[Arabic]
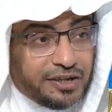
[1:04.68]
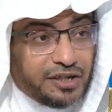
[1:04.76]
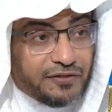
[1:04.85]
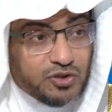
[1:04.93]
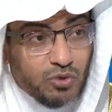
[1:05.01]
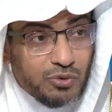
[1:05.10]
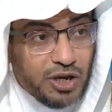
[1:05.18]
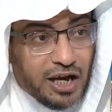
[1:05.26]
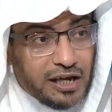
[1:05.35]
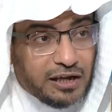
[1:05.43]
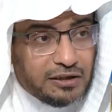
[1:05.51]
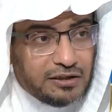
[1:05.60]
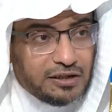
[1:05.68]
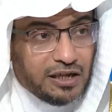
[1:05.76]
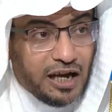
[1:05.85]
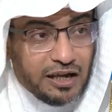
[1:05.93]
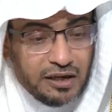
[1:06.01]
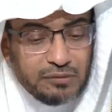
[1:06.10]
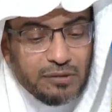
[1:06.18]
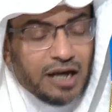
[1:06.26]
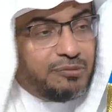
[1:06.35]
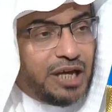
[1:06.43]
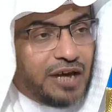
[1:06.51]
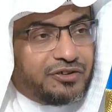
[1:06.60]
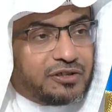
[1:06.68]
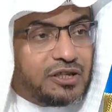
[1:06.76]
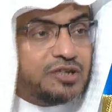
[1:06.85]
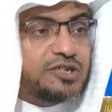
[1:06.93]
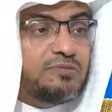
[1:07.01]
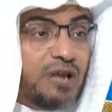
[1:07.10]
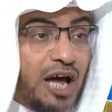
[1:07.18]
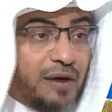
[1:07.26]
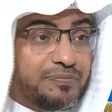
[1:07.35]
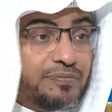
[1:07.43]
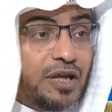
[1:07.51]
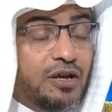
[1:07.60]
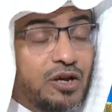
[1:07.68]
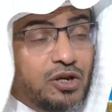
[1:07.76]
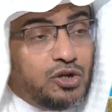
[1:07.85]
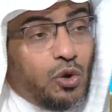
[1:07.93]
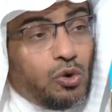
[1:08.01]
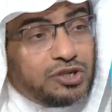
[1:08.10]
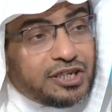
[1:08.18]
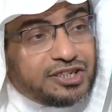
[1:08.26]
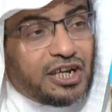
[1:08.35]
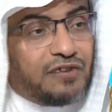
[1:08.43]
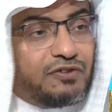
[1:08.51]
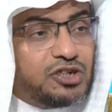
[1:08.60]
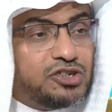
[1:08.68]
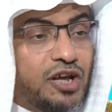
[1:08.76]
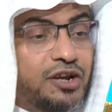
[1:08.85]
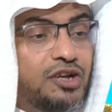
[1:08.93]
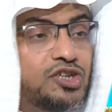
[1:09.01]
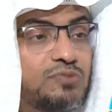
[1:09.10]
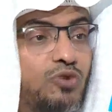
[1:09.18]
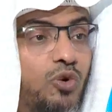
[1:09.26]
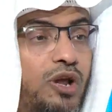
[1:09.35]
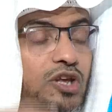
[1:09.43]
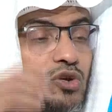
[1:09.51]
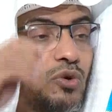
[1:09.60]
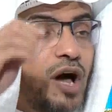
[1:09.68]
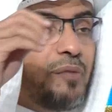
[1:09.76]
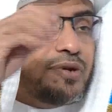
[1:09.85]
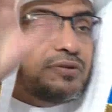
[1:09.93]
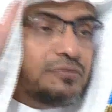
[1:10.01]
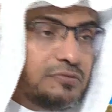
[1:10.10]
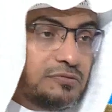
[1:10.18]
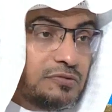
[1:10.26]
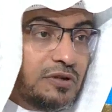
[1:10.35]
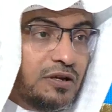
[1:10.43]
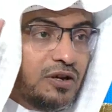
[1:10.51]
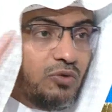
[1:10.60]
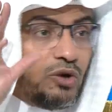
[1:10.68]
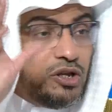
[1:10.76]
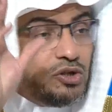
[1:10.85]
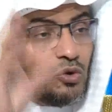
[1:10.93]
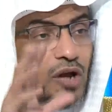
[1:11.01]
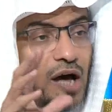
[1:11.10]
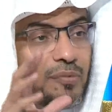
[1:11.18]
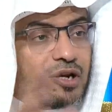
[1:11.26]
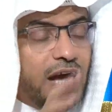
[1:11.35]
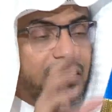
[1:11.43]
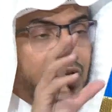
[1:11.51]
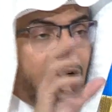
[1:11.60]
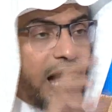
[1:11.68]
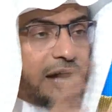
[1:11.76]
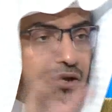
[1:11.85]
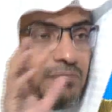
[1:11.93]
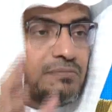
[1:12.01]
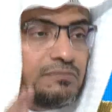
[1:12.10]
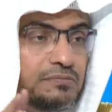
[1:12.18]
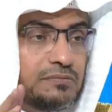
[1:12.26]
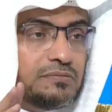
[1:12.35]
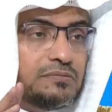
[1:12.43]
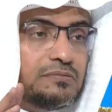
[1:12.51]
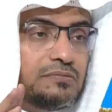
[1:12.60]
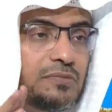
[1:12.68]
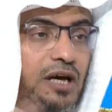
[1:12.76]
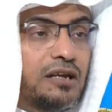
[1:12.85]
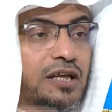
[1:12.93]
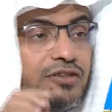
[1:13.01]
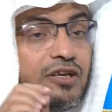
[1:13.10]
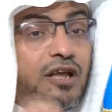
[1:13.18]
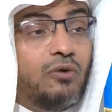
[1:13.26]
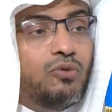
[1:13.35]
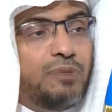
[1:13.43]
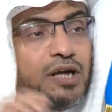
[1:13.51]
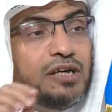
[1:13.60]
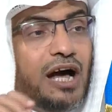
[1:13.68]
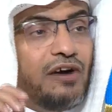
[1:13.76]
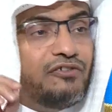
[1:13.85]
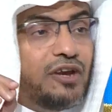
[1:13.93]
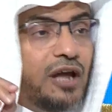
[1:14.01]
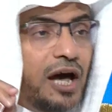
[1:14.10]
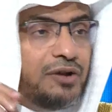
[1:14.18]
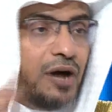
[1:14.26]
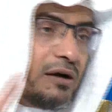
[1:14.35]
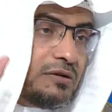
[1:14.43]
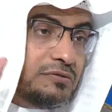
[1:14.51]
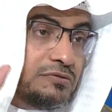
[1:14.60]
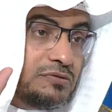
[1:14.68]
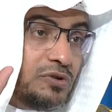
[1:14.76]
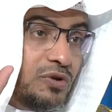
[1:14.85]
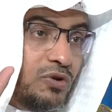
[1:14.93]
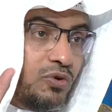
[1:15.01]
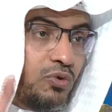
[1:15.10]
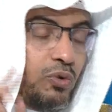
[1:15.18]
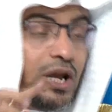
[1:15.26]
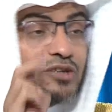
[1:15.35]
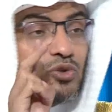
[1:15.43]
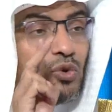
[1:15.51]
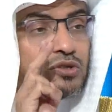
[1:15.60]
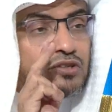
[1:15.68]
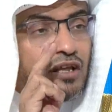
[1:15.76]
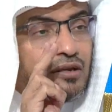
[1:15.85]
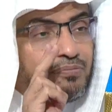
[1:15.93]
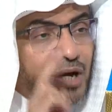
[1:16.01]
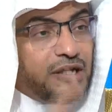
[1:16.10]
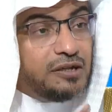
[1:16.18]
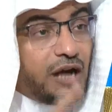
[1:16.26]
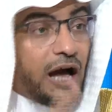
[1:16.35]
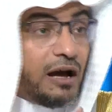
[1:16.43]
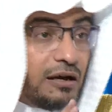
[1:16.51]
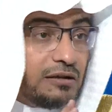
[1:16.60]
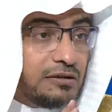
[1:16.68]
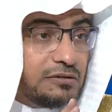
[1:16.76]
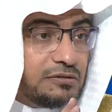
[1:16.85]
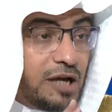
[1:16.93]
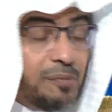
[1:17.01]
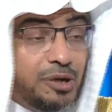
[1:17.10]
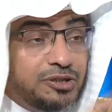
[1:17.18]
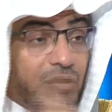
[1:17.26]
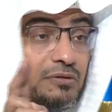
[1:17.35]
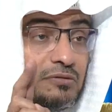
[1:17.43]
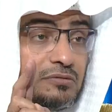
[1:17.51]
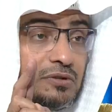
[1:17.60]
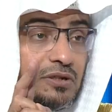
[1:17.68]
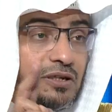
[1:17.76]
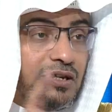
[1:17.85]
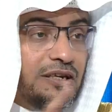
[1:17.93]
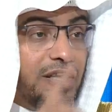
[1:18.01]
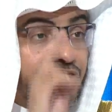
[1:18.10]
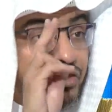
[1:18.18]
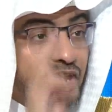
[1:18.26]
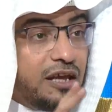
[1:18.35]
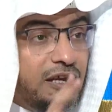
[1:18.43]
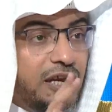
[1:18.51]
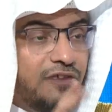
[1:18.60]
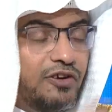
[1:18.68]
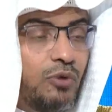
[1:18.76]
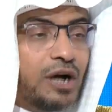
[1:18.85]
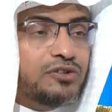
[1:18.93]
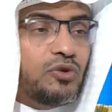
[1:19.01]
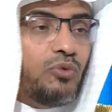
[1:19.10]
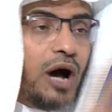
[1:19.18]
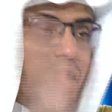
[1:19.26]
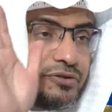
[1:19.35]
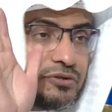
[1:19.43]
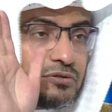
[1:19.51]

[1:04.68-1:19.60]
النفس وولاية على المال من حيث التقسيم العام يوجد شيء في الشرع اسمه ولي الأمر ولي الأمر يعني الحاكم الذي له بيعة في الأعناق ولا تعطى البيعة أبدا لاثنين في وقت واحد